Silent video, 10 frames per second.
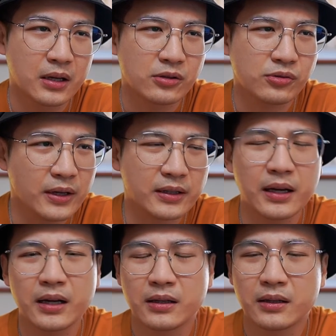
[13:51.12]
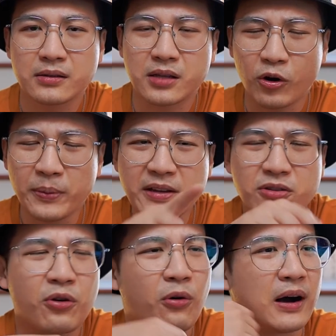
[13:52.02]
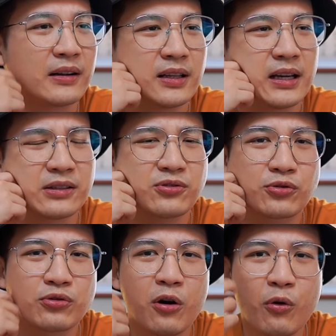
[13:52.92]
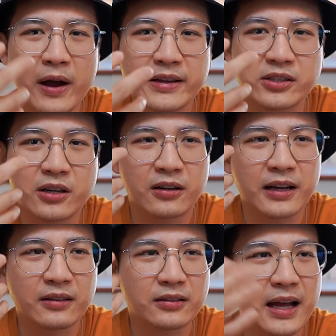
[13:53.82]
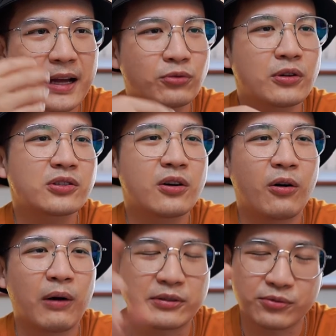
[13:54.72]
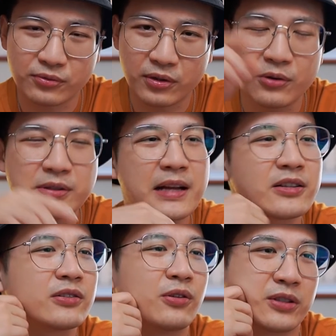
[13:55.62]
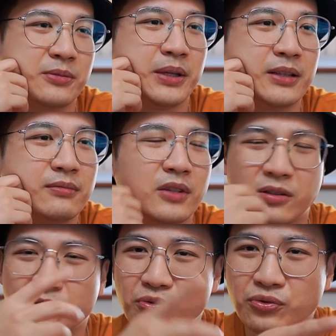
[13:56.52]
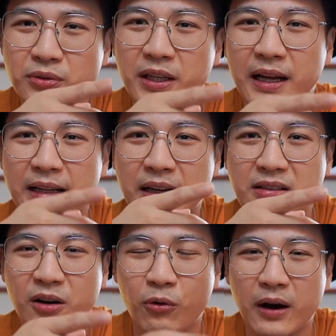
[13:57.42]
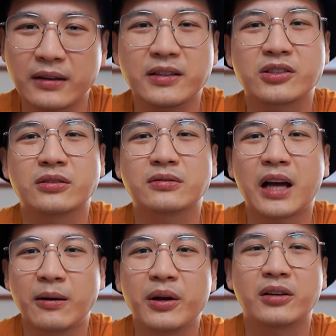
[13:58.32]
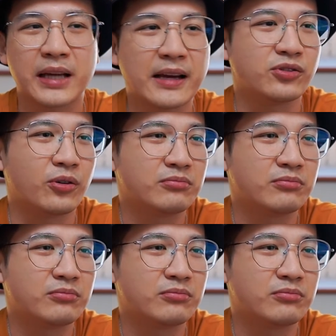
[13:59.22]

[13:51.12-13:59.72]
所以呢，曹丕这种皇帝啊，就是说坏事儿干得太多之后啊，举头三尺有神明。就注定啊，他这个皇帝是当不了太久